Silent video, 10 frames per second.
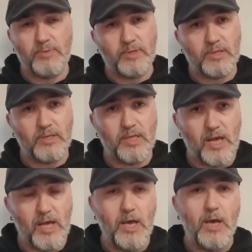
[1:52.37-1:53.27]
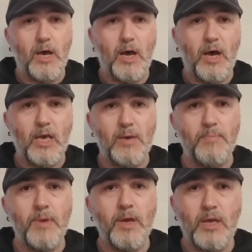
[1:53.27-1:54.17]
aşamasında
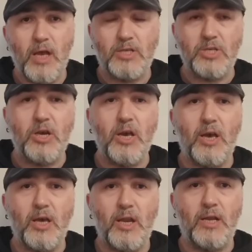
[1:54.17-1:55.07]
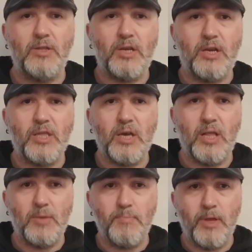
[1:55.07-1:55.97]
ahim Yalçınkaya karar dikkate
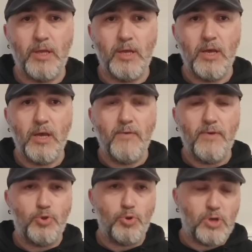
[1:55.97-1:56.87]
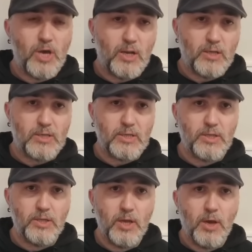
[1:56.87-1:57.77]
alınmalı ve Türk
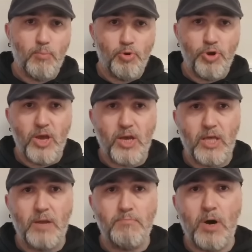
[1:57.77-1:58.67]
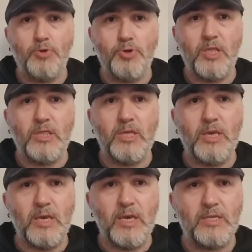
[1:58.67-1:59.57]
yargısının bugüne kadar mağdur
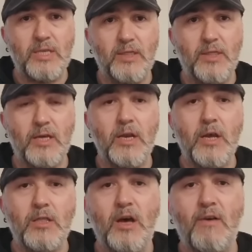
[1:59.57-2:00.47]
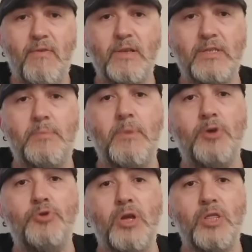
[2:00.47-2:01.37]
ettiği insanlar daha fazla
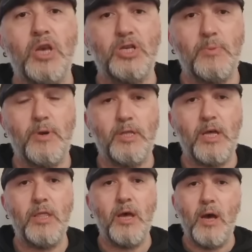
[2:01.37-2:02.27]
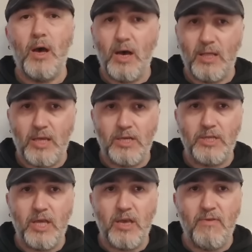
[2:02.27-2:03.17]
mağduriyet yaşamadan
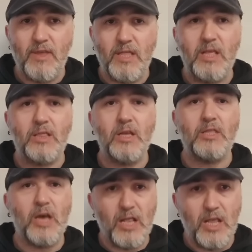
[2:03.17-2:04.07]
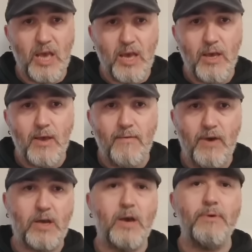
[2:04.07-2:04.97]
haklarında ivedilikle tahliye
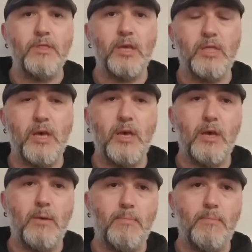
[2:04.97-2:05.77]
ve akabinde de